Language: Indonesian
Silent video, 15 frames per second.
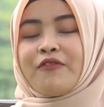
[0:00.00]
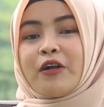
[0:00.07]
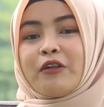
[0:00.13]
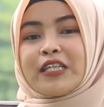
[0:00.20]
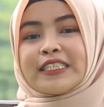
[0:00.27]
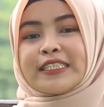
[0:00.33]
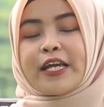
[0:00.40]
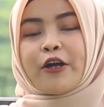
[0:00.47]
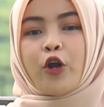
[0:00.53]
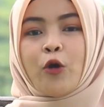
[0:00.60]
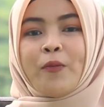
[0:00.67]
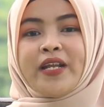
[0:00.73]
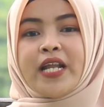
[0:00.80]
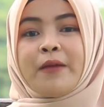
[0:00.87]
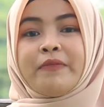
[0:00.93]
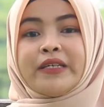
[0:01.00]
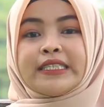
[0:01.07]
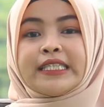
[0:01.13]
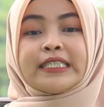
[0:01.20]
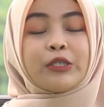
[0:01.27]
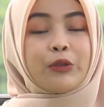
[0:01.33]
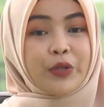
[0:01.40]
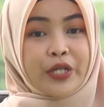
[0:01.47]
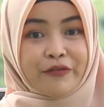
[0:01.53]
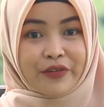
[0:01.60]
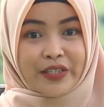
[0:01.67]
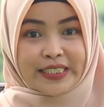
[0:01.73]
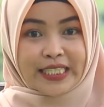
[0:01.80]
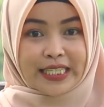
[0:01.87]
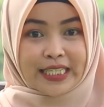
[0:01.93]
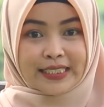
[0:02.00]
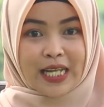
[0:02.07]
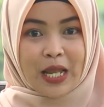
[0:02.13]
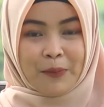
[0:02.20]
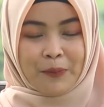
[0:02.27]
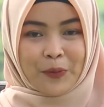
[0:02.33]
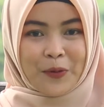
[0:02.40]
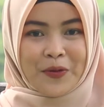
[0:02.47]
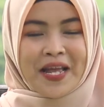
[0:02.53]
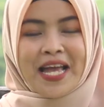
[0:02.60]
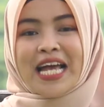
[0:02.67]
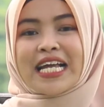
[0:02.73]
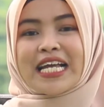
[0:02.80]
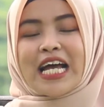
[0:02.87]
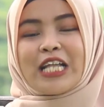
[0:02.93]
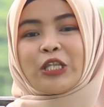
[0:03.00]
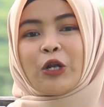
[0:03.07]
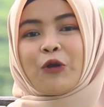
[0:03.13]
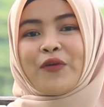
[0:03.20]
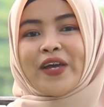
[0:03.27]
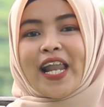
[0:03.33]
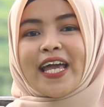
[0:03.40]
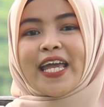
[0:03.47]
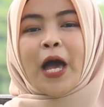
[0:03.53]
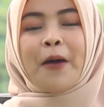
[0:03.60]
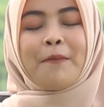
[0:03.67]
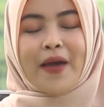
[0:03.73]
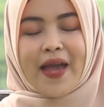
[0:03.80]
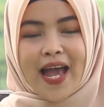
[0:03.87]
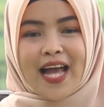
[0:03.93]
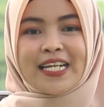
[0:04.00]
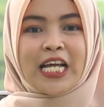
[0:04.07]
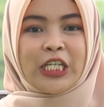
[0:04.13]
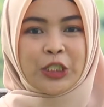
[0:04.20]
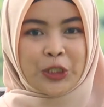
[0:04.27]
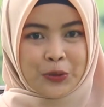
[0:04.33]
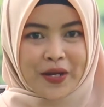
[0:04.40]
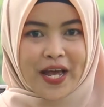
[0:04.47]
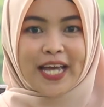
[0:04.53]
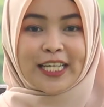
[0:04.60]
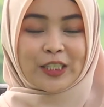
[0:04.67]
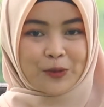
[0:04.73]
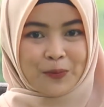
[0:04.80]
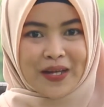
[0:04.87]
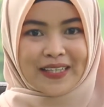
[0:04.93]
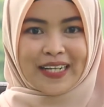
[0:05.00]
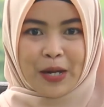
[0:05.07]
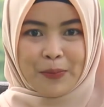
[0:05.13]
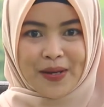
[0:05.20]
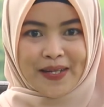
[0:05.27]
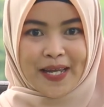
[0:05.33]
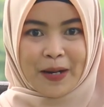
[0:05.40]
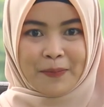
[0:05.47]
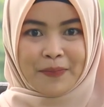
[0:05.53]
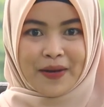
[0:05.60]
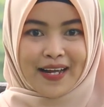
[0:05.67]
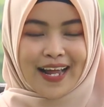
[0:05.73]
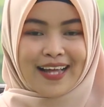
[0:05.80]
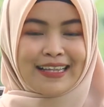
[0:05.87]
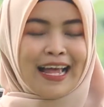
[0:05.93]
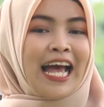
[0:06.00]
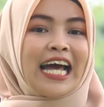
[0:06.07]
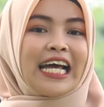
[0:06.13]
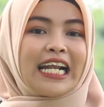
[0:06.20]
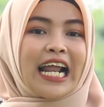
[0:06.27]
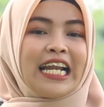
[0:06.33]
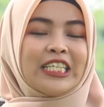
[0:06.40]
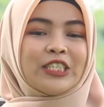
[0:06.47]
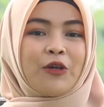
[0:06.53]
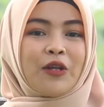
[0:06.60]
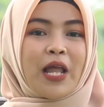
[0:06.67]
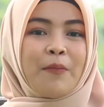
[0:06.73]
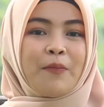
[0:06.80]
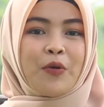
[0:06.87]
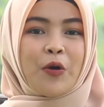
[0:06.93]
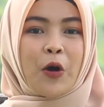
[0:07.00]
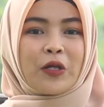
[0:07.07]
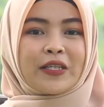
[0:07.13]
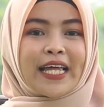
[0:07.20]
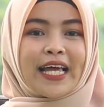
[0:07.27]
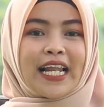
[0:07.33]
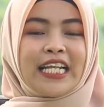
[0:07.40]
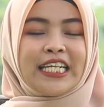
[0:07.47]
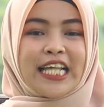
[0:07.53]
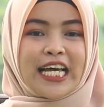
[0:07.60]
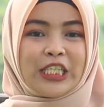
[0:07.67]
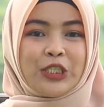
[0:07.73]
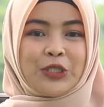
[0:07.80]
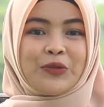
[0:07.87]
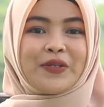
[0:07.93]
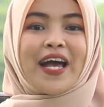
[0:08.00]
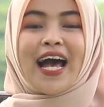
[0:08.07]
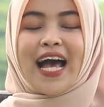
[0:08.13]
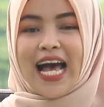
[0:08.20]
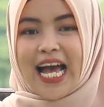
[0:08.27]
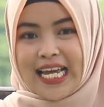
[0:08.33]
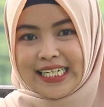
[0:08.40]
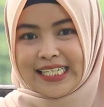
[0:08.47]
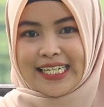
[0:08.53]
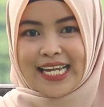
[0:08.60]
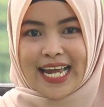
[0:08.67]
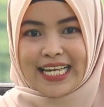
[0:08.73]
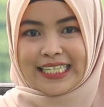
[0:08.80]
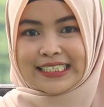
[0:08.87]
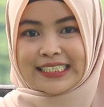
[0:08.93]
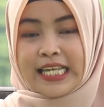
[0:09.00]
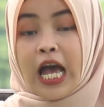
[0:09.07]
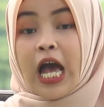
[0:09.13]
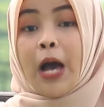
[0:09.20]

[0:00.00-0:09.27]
Fakultas Ekonomi dan Bisnis Universitas Lampung, Kantor Wilayah Bea dan Cukai Sumatera bagian Barat, Radisson Lampung Hotel dan juga IDX.